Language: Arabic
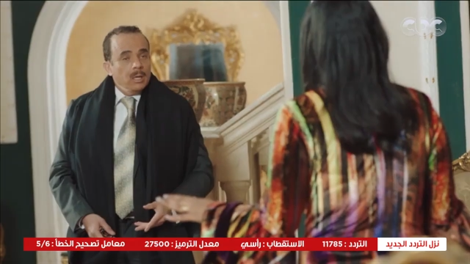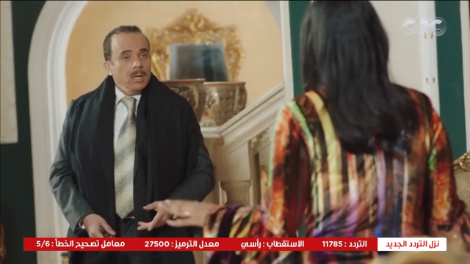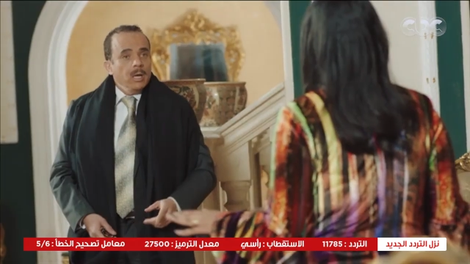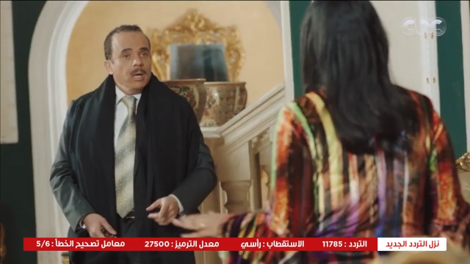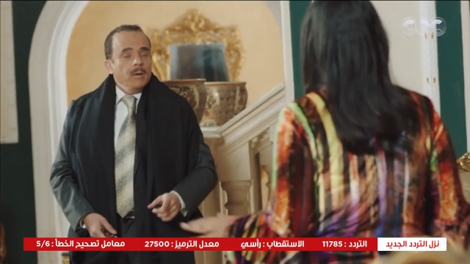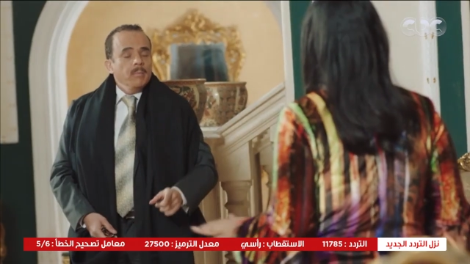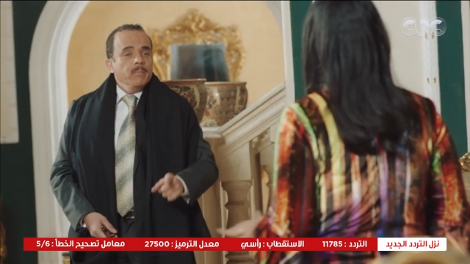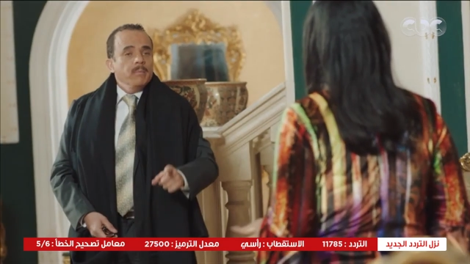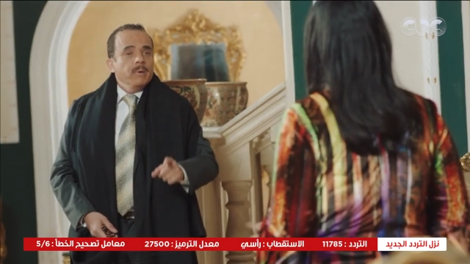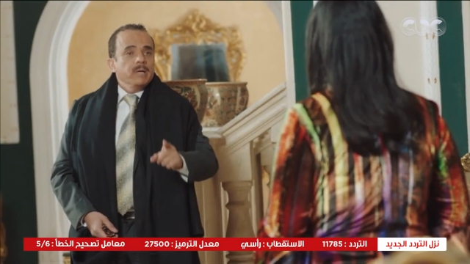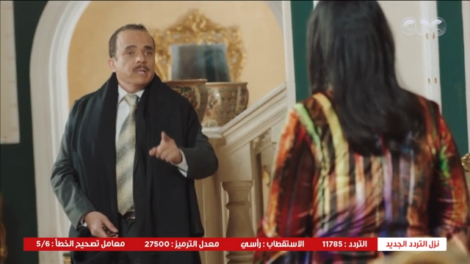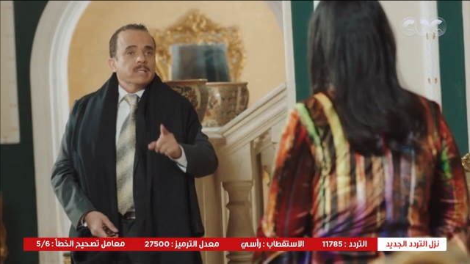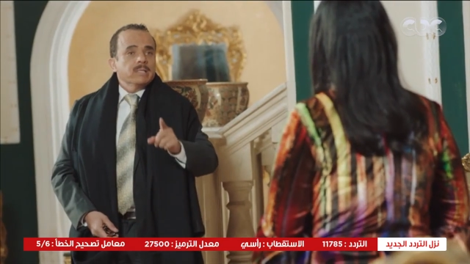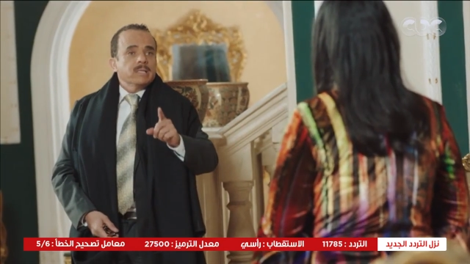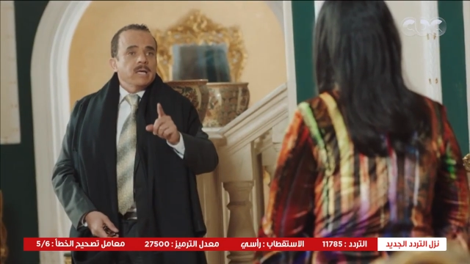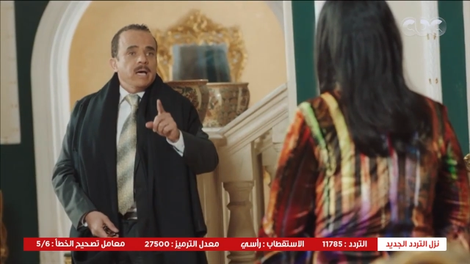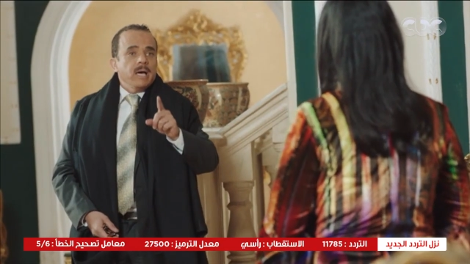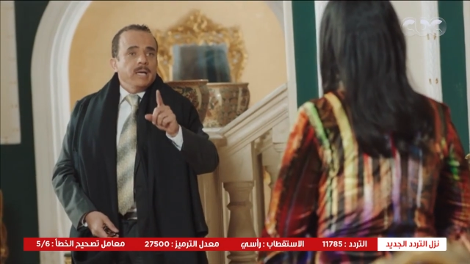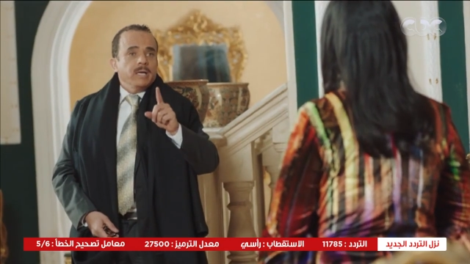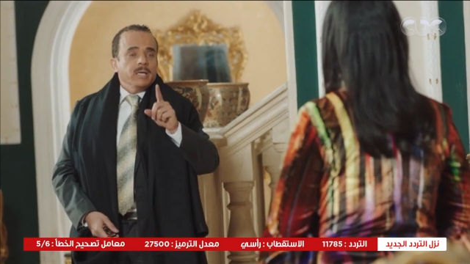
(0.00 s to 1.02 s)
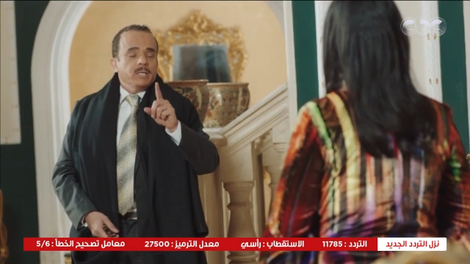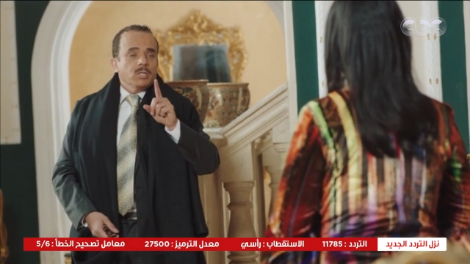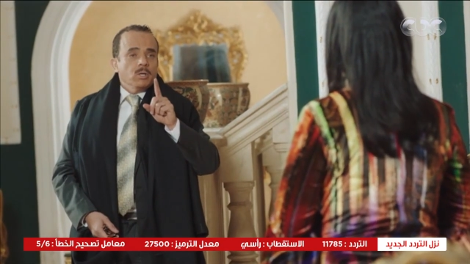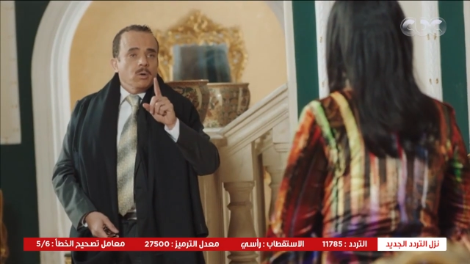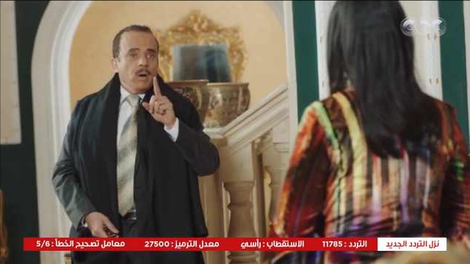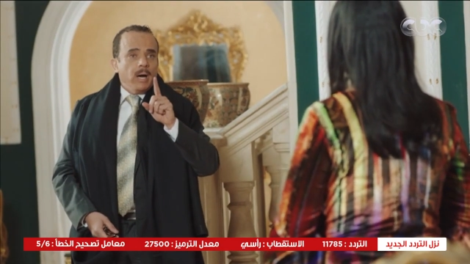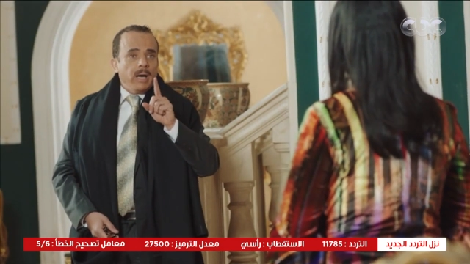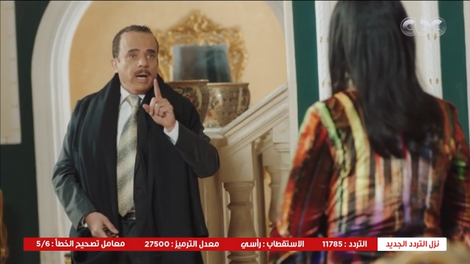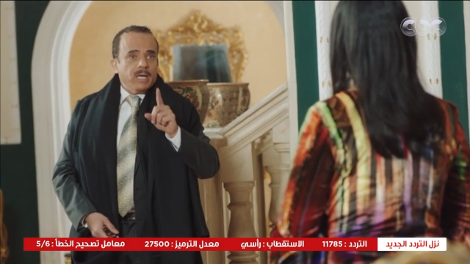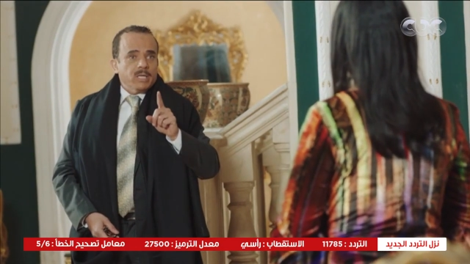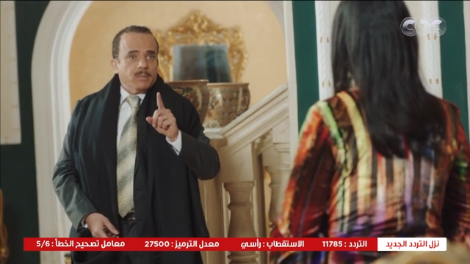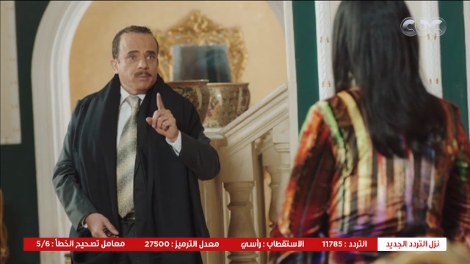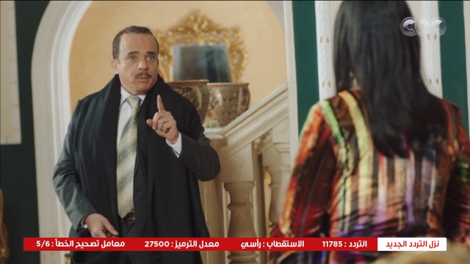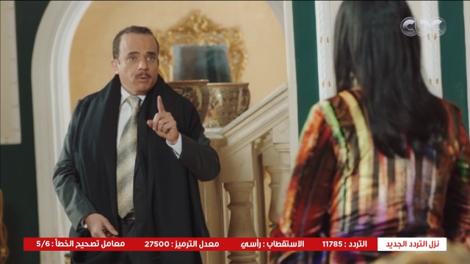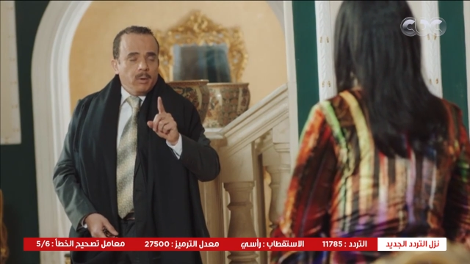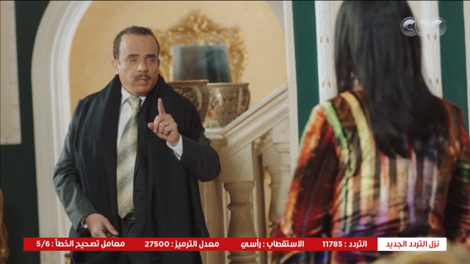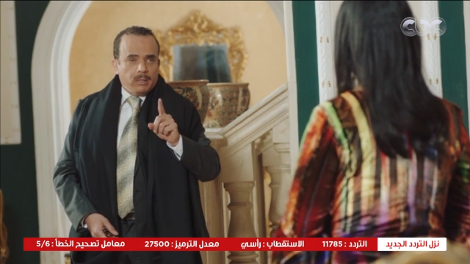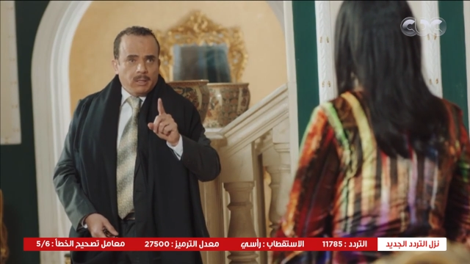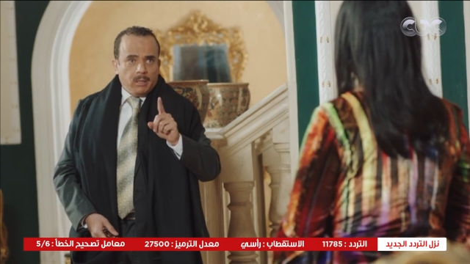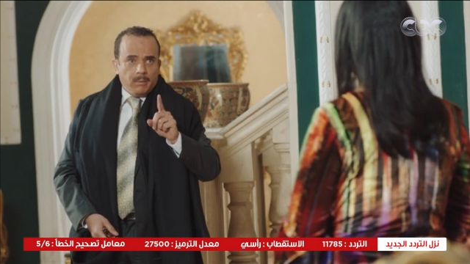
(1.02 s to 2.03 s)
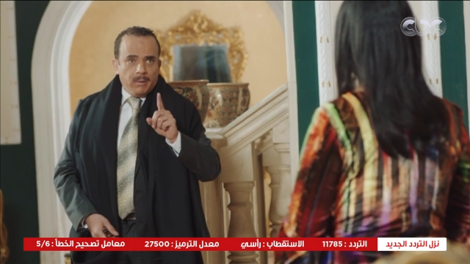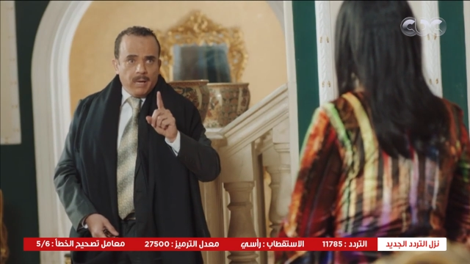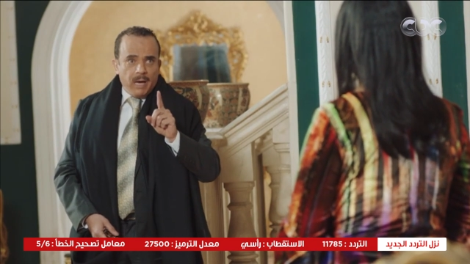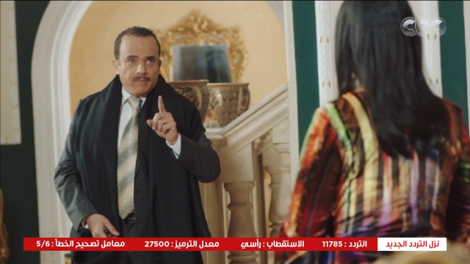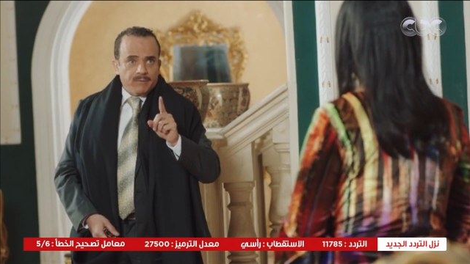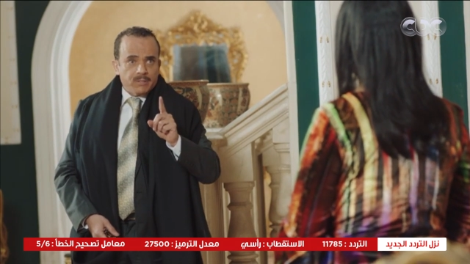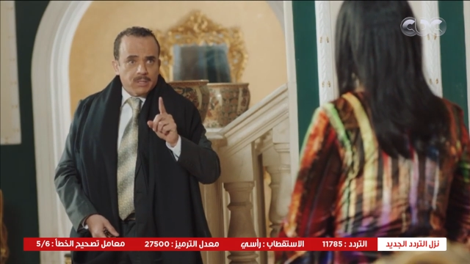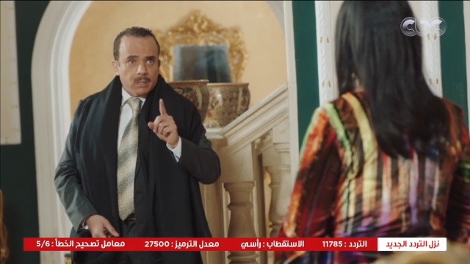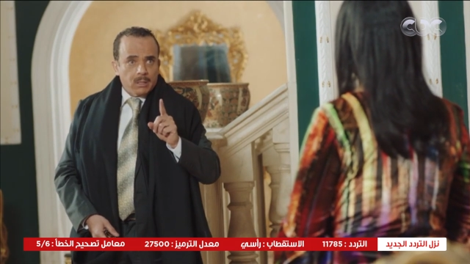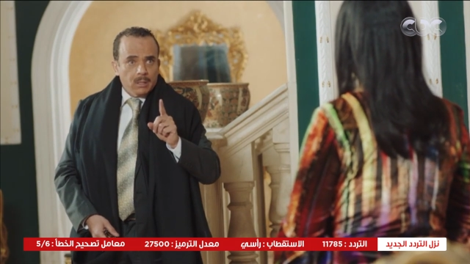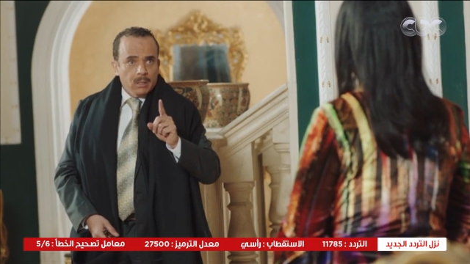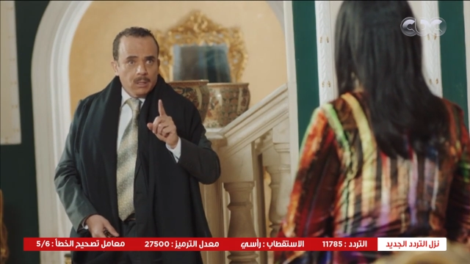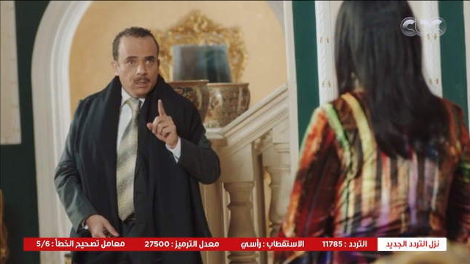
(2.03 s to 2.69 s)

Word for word: لم لسانك جوا خشمك واحترمي نفسك